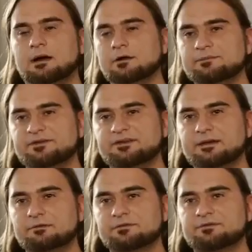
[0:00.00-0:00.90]
Auch im
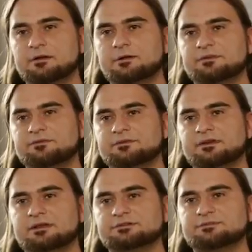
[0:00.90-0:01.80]
Verteidigungsfall kommt die
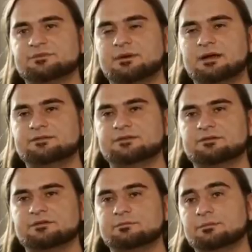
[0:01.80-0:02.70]
Physik Engine zum
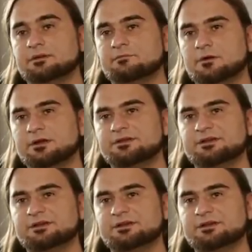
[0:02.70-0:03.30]
Einsatz mit den Wall